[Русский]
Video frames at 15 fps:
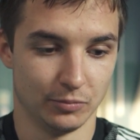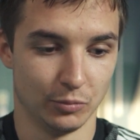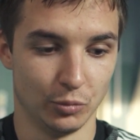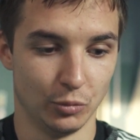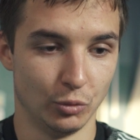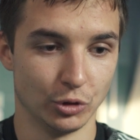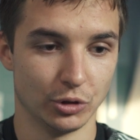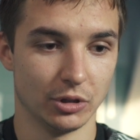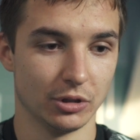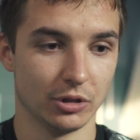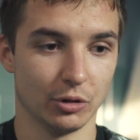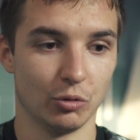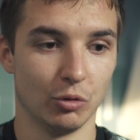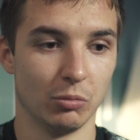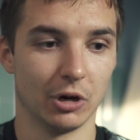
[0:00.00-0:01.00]
будь
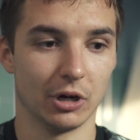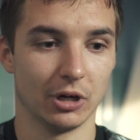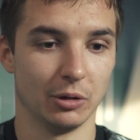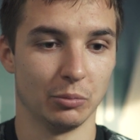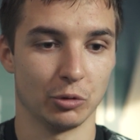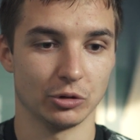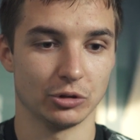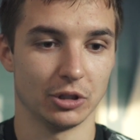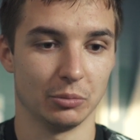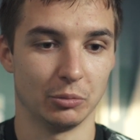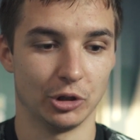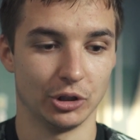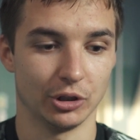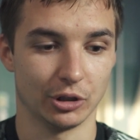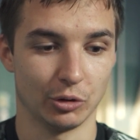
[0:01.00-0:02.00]
это кубок или просто
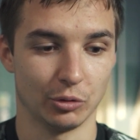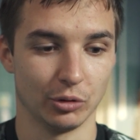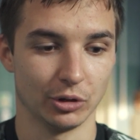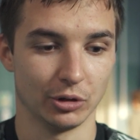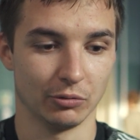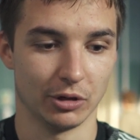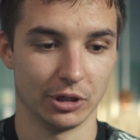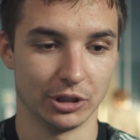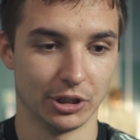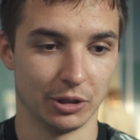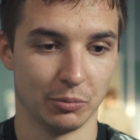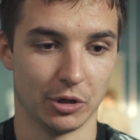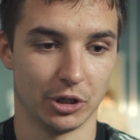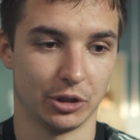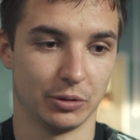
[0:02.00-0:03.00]
обычный какой-то
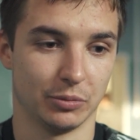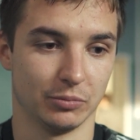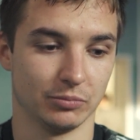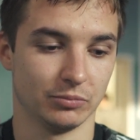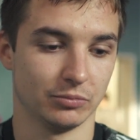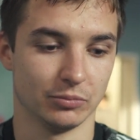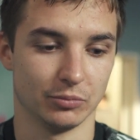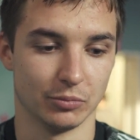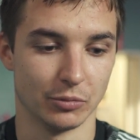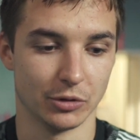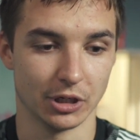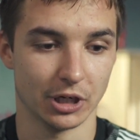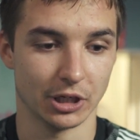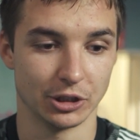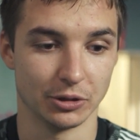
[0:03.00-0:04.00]
товарищеский матч,
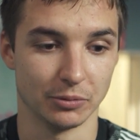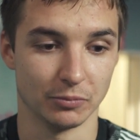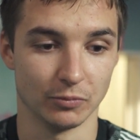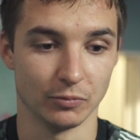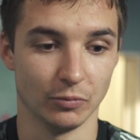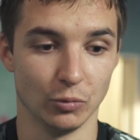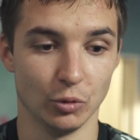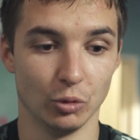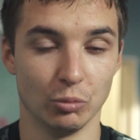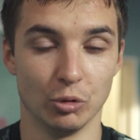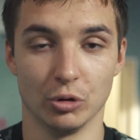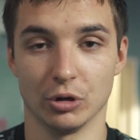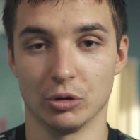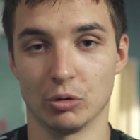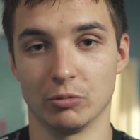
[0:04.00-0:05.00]
мы хотим
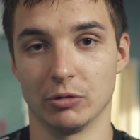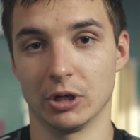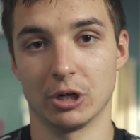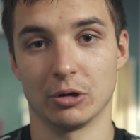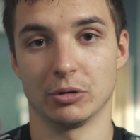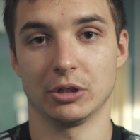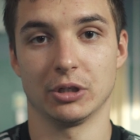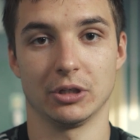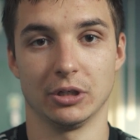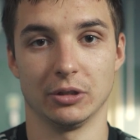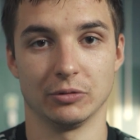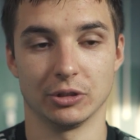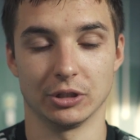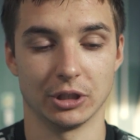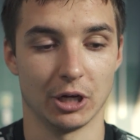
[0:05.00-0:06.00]
любую игру выигрывать
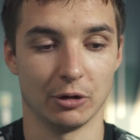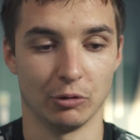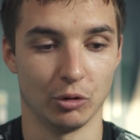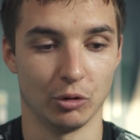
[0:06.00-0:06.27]
и всегда